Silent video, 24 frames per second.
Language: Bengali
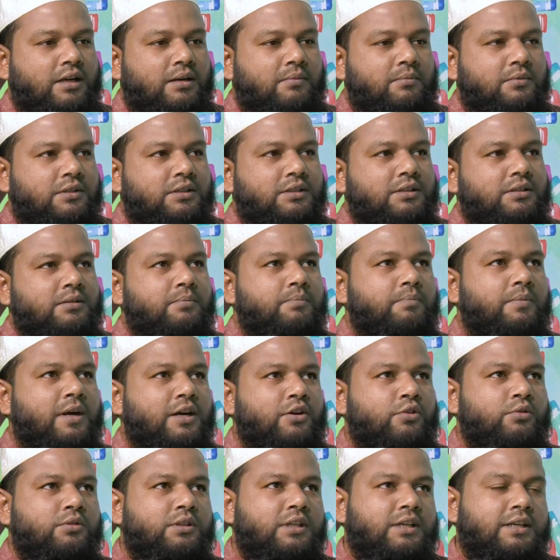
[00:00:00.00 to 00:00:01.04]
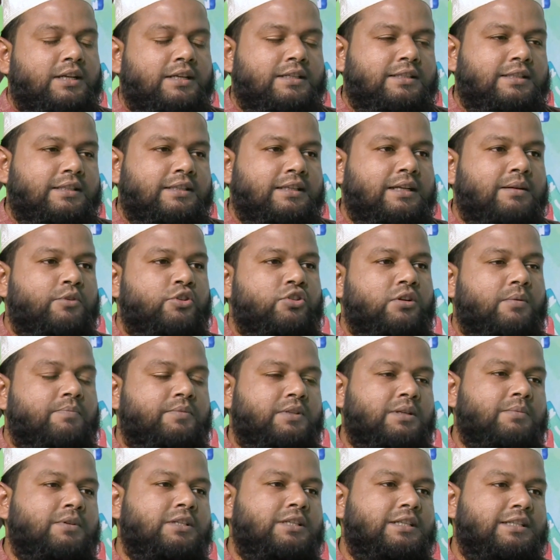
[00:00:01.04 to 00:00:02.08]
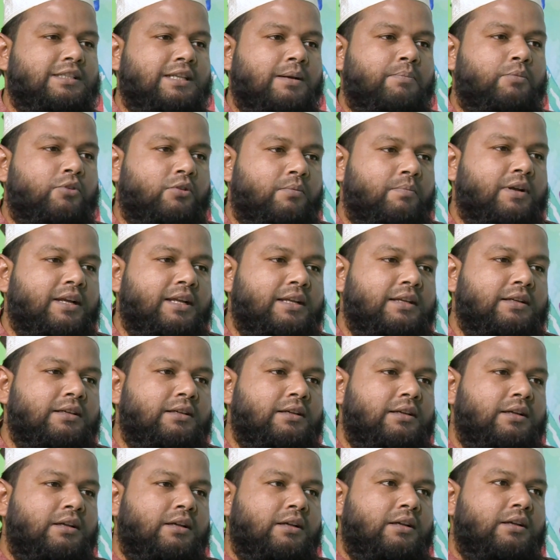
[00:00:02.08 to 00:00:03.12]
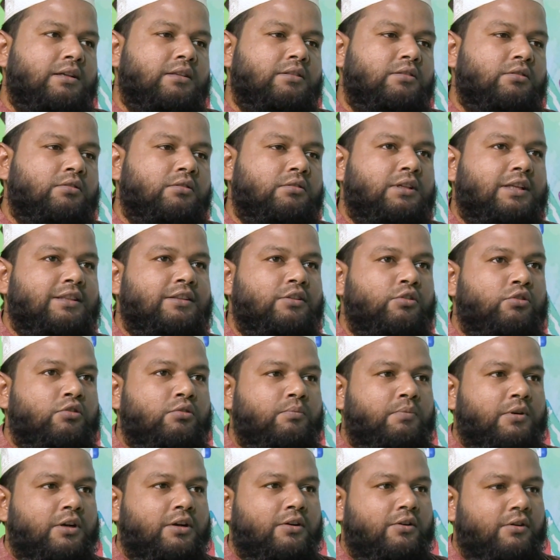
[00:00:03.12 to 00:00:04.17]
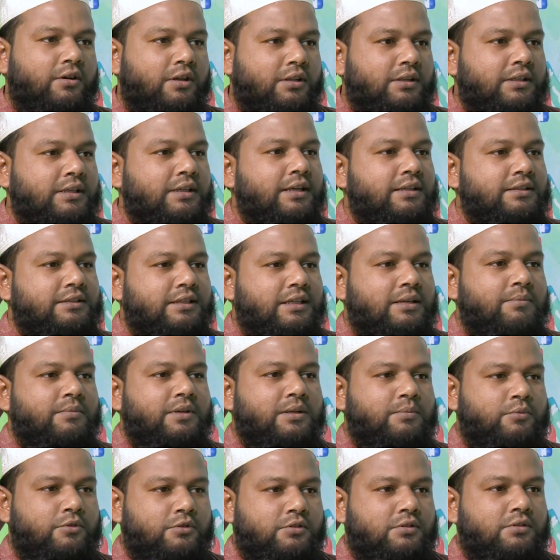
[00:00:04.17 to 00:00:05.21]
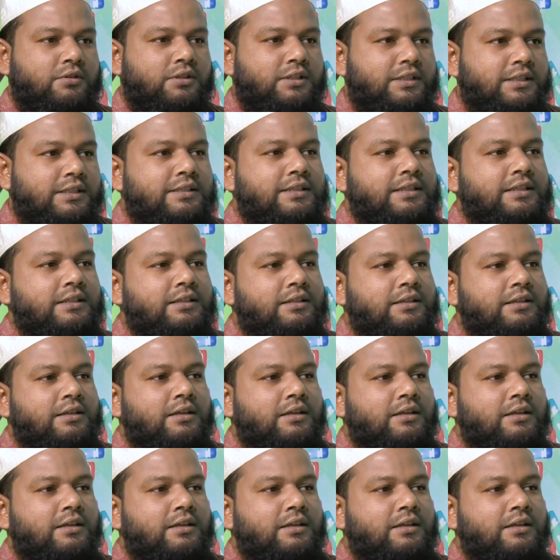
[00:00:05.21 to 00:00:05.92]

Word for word: আমাদের পাঠকদের কাছ থেকে আমরা সবচেয়ে বেশি সাপোর্ট পাই তো তাদের অনুপ্রেরণাতেই আজকে আমরা এ পর্যন্ত এসেছি